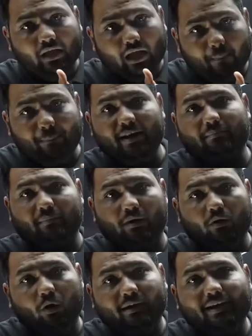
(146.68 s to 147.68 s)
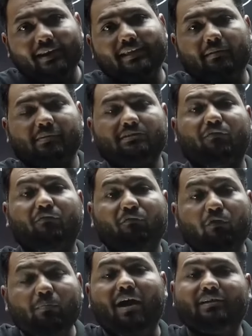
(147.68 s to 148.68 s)
अपने मतलब ऑर्गेनिक के बच्चे
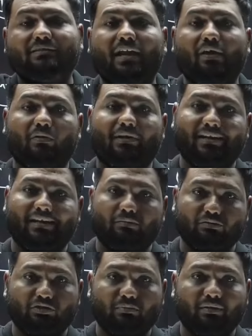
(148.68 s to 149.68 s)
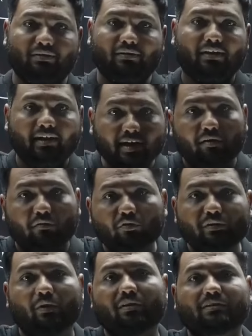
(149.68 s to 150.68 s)
फुल मार्क्स लाए ऑर्गेनिक केमिस्ट्री इंटरव्यू
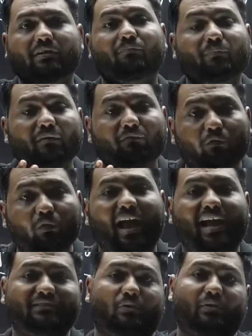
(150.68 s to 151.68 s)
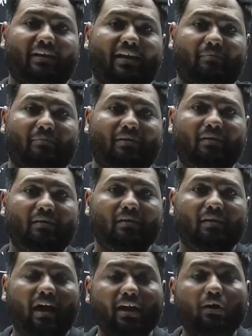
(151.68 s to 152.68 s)
दिए उन्होंने सर मेरे फुल आया सर ऑर्गेनिक में
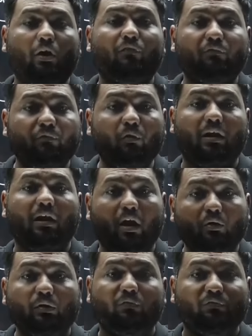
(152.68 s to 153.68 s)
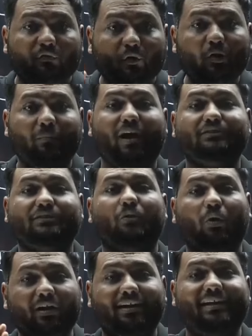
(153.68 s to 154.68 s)
आई गॉट फुल आउट ऑफ फुल मार्क्स इन
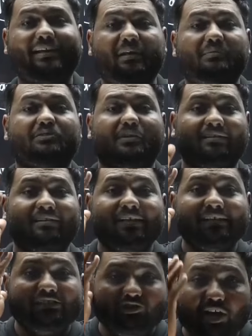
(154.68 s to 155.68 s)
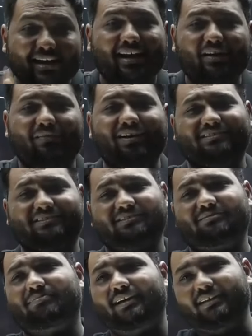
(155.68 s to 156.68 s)
ऑर्गेनिक केमिस्ट्री इन जई एडवांस
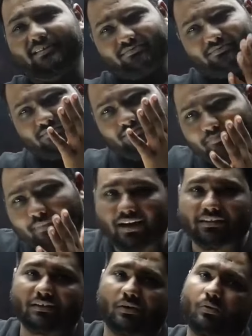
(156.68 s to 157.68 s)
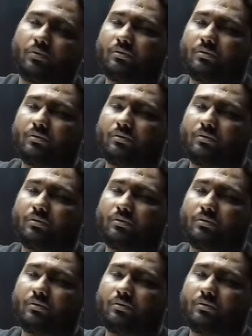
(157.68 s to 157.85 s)
भाई मेहनत करो